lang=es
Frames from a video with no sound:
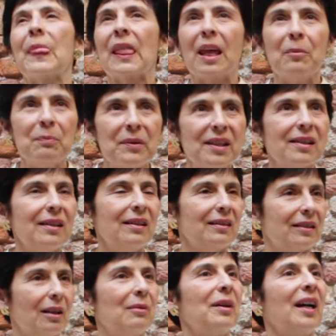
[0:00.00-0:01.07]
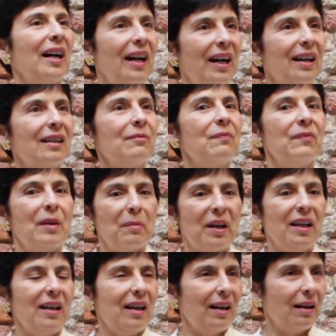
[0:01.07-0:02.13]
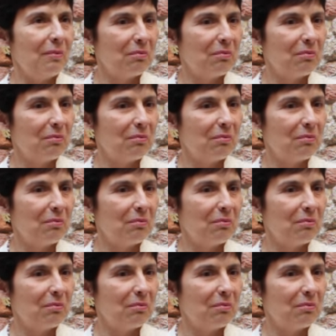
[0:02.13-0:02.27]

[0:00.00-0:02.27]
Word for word: empiecen a trabajar de manera